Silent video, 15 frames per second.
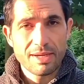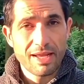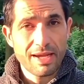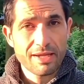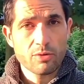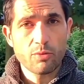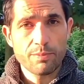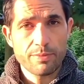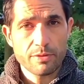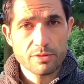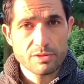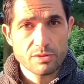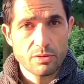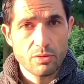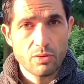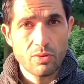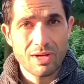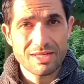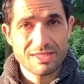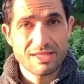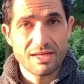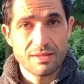la récompense
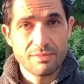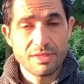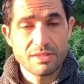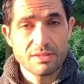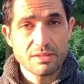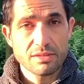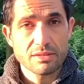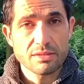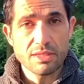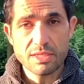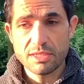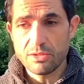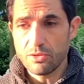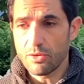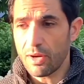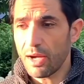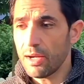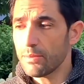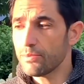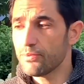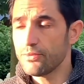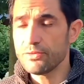aura sa limite dès qu'il y
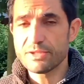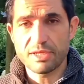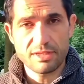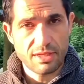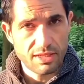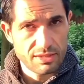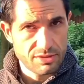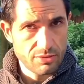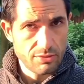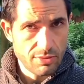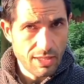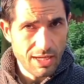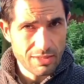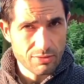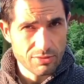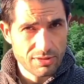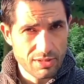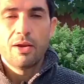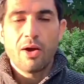aura plus intéressant à côté.